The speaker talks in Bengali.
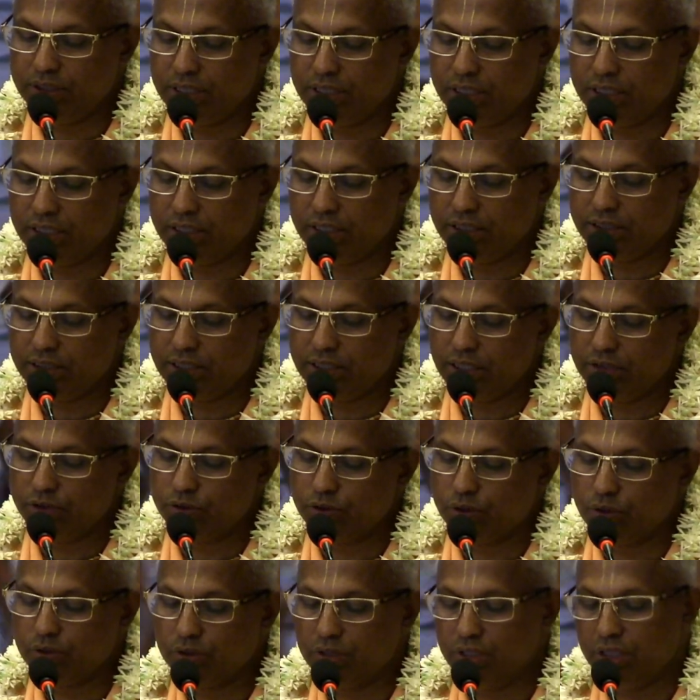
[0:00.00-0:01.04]
শ্রীকৃষ্ণের
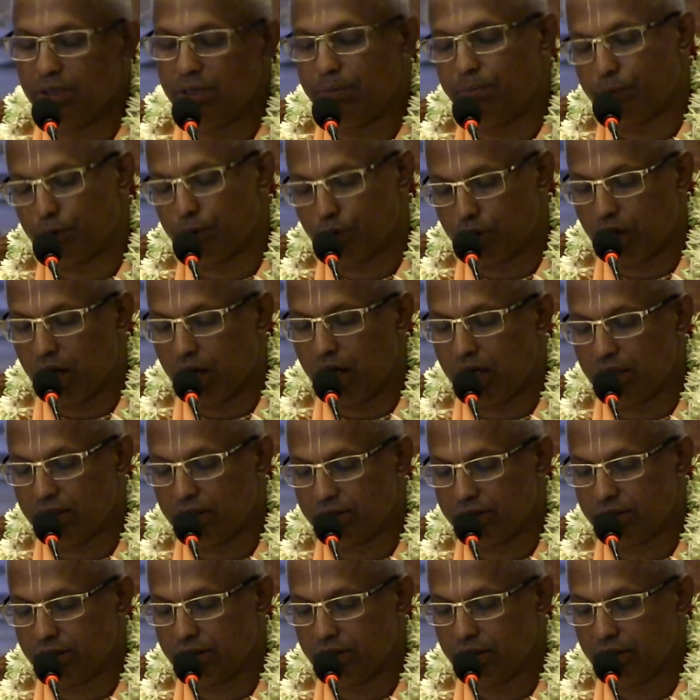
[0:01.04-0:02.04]
শক্তির প্রকাশ